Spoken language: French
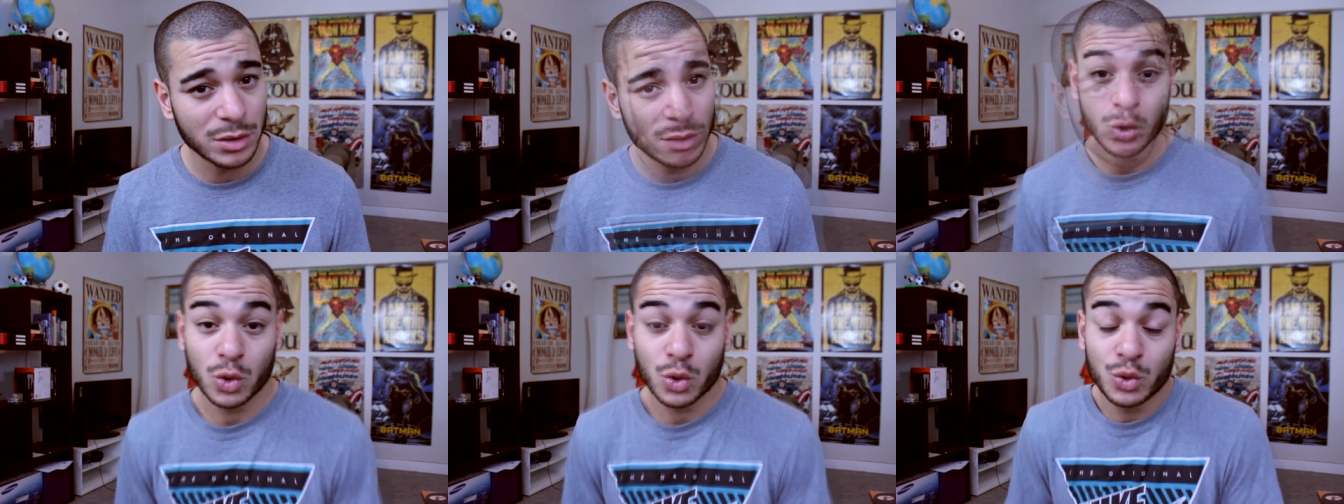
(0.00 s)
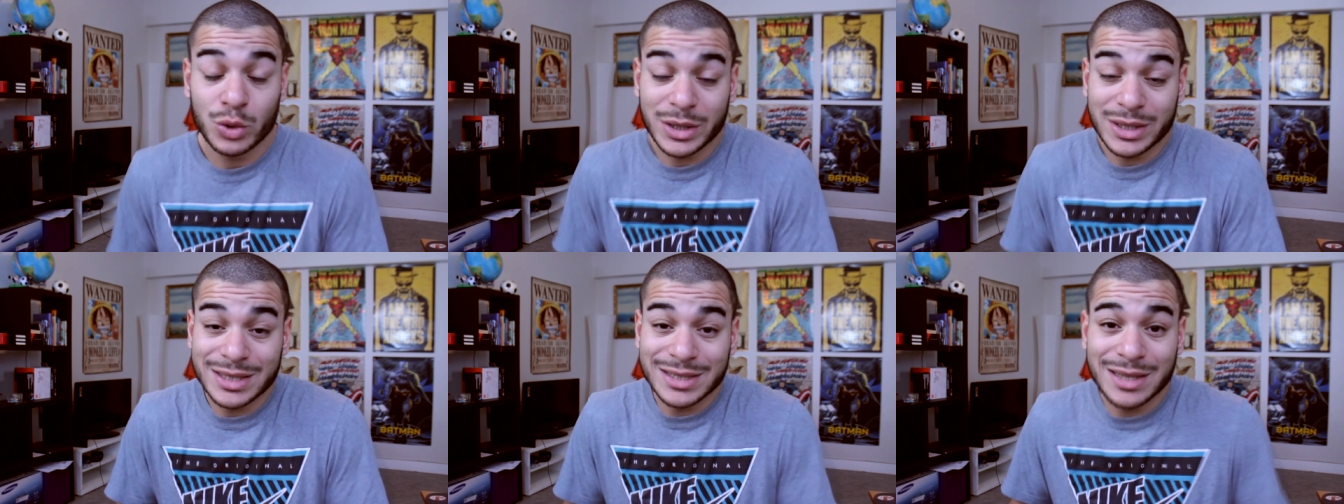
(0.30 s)

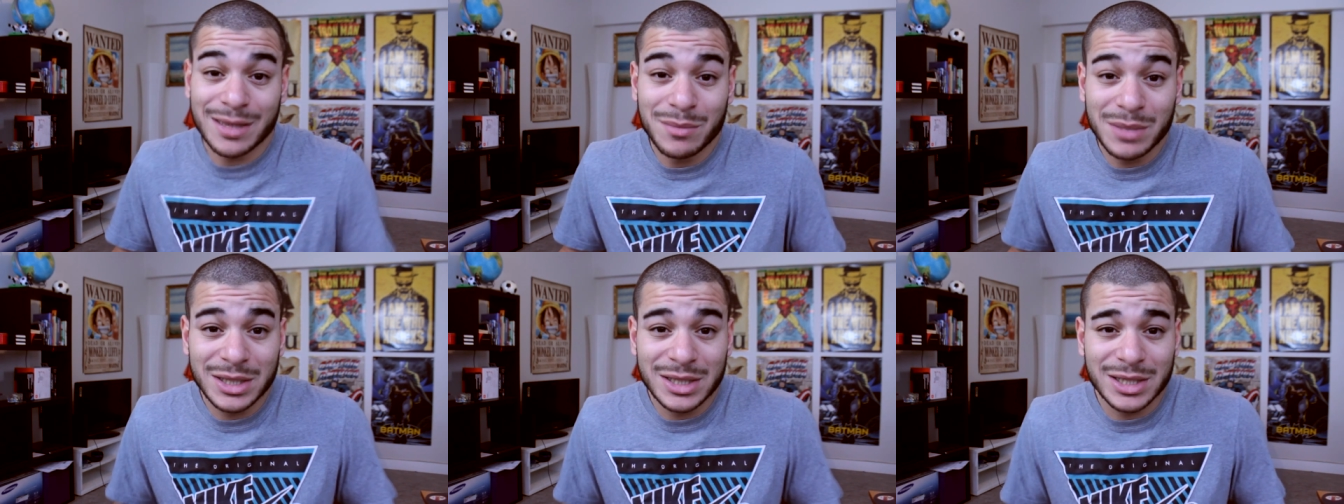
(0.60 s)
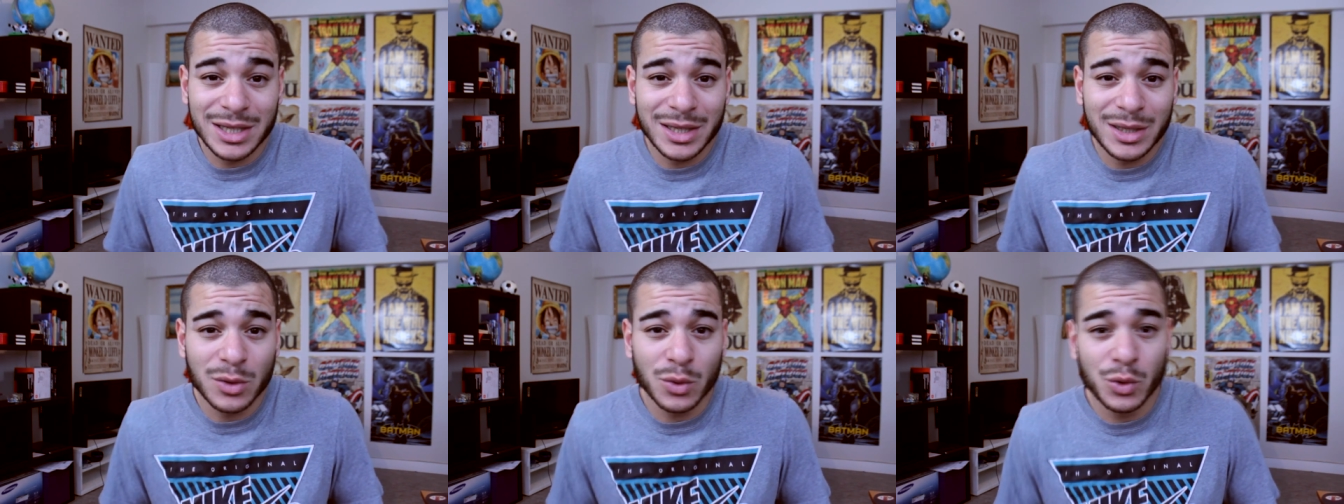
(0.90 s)
Aujourd'hui, il y a des
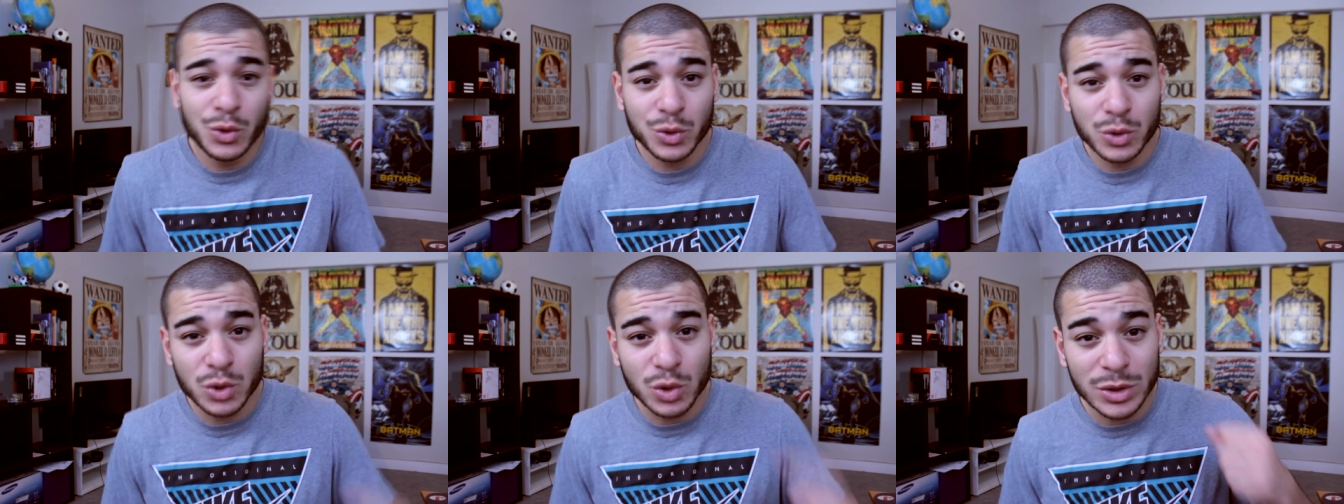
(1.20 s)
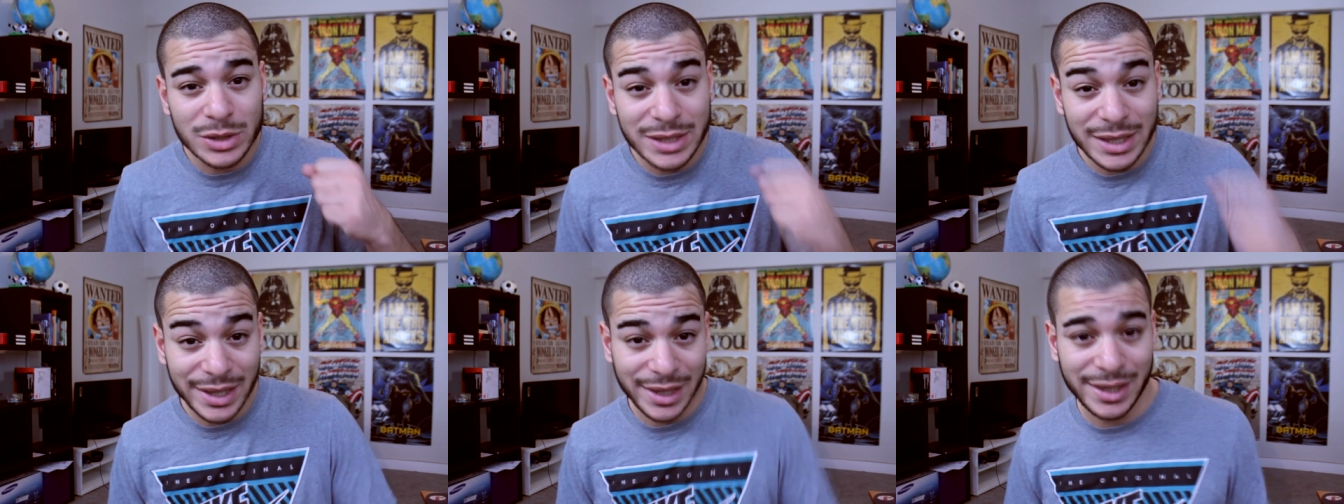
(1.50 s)
amitiés qui, au lieu de se
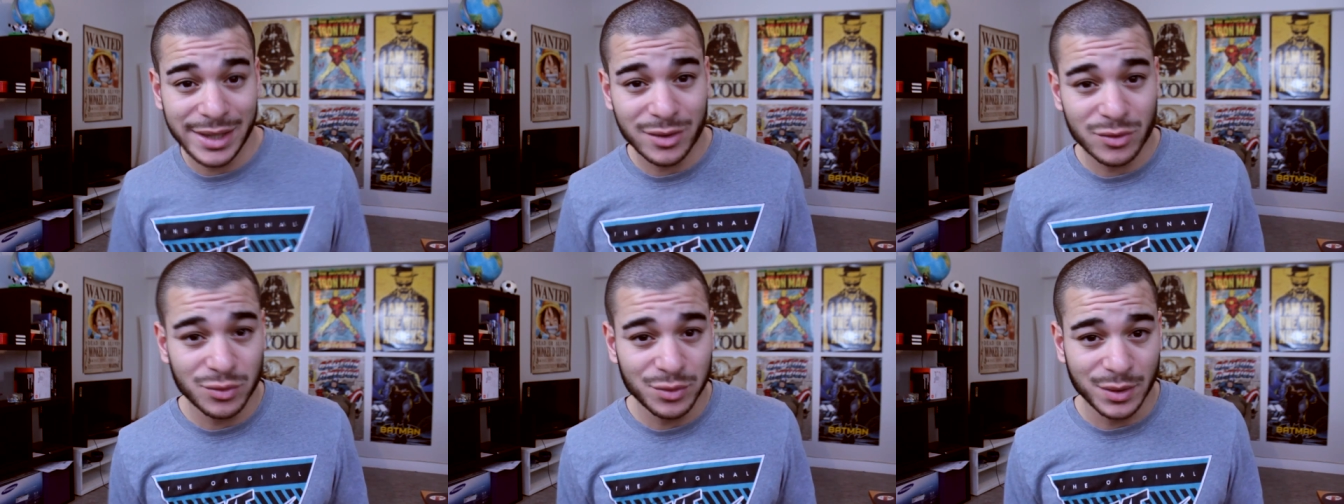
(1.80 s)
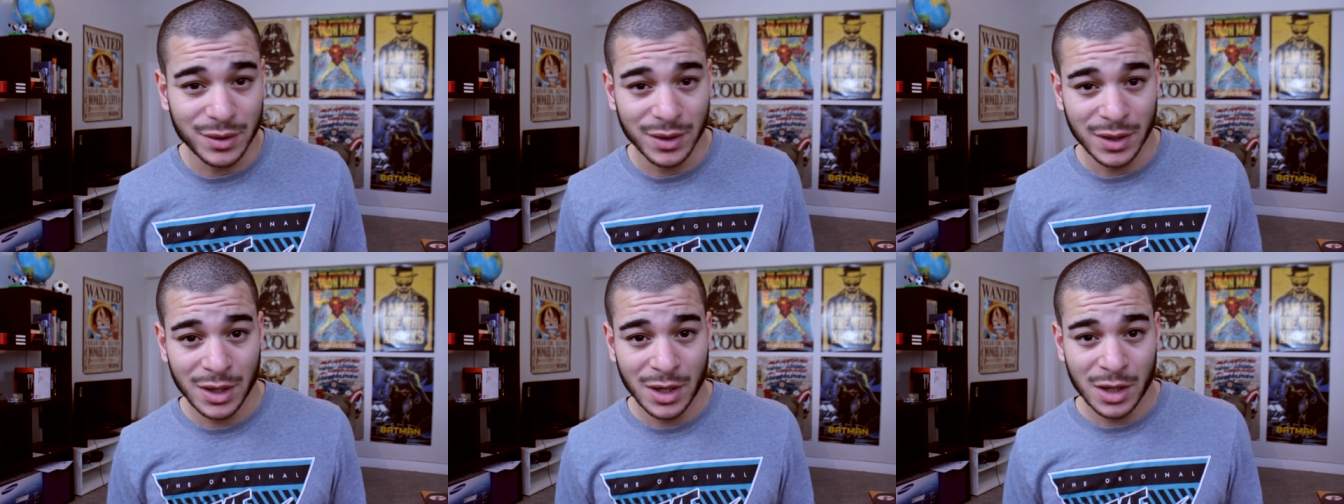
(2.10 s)
serrer les
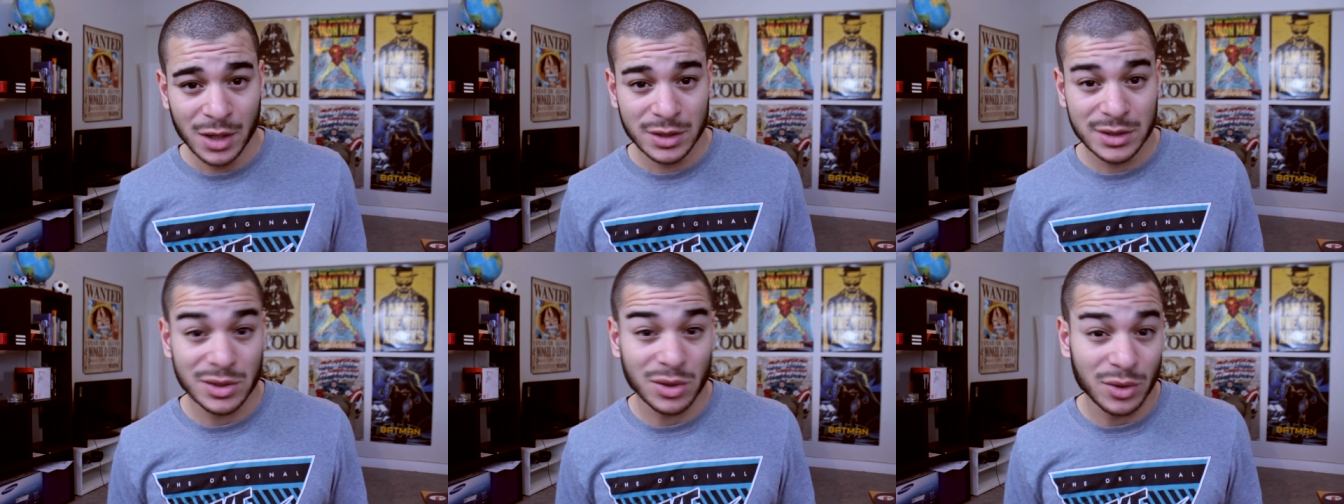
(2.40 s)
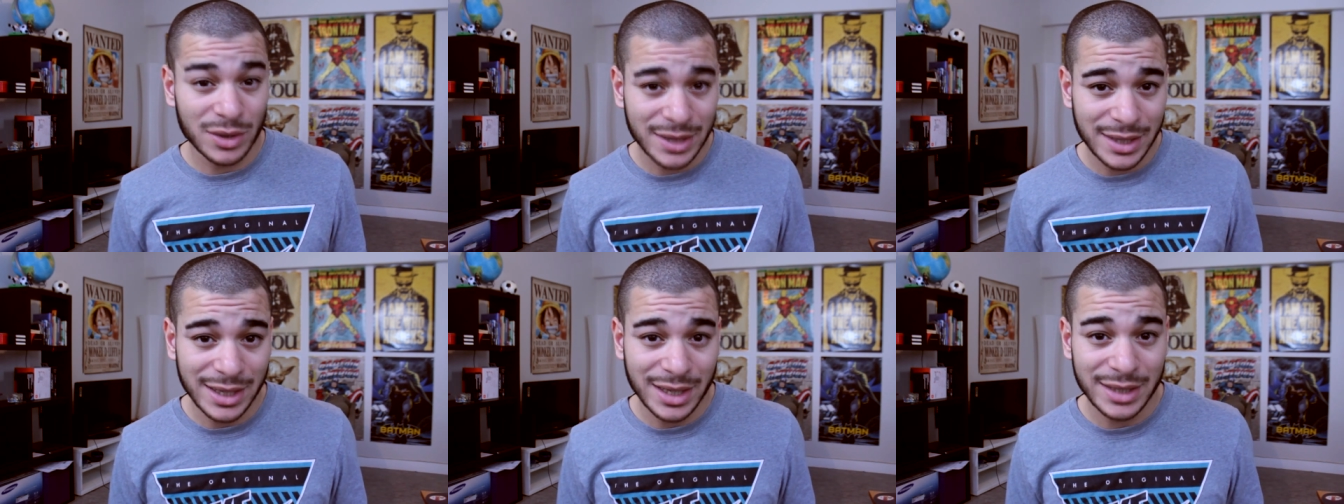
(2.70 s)
coudes,
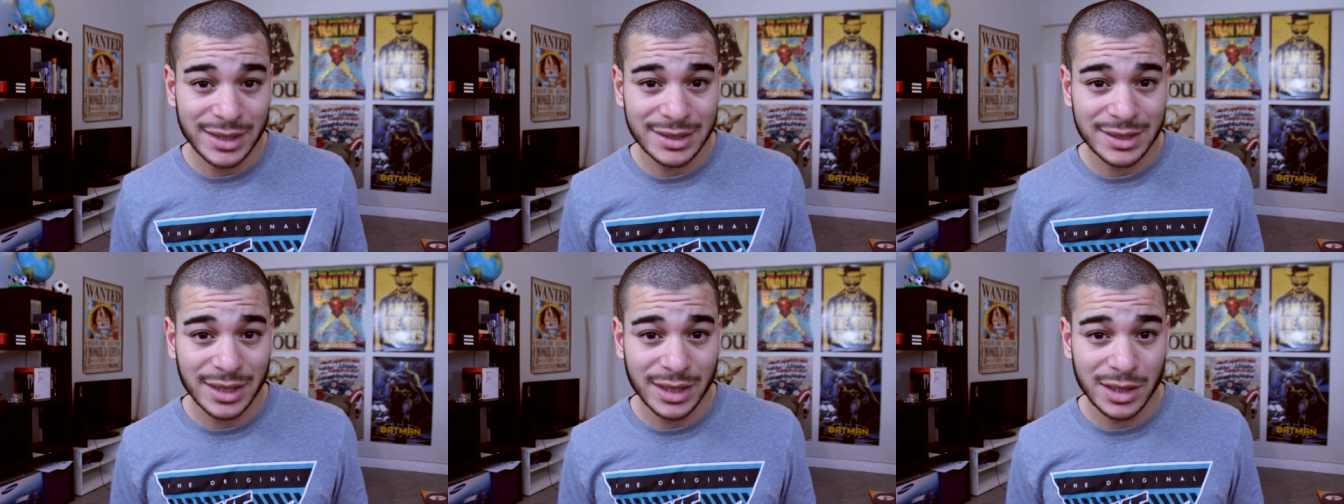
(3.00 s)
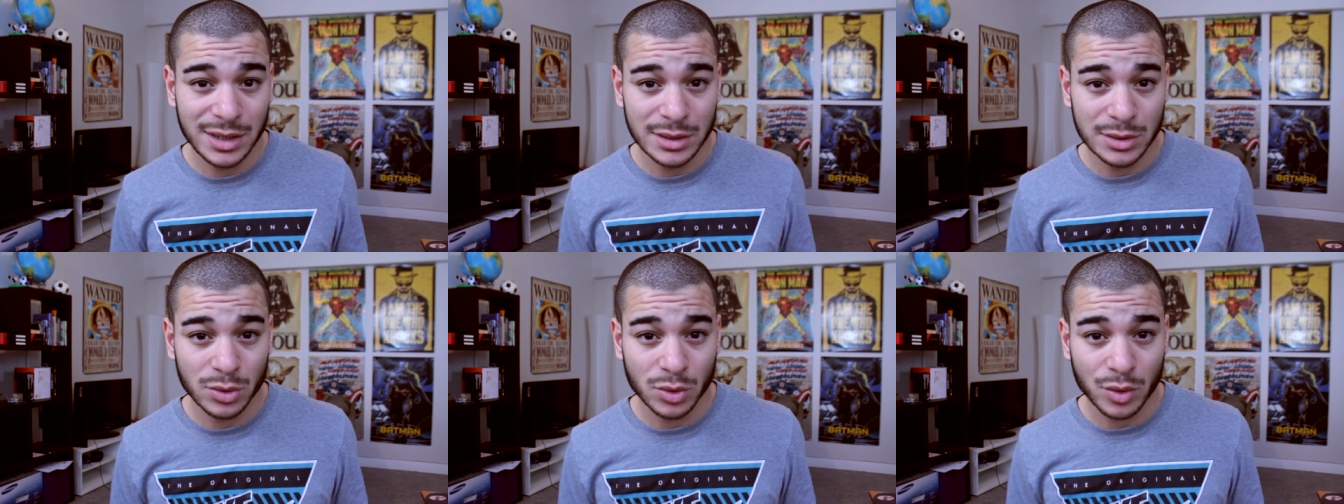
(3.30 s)
s'enterrent les uns et
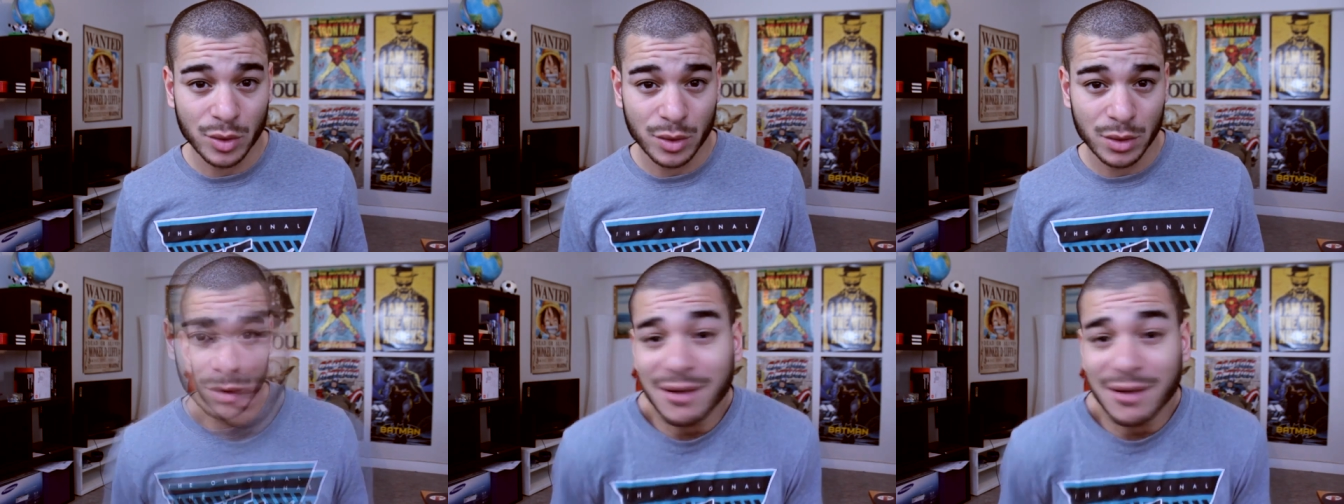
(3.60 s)
les autres.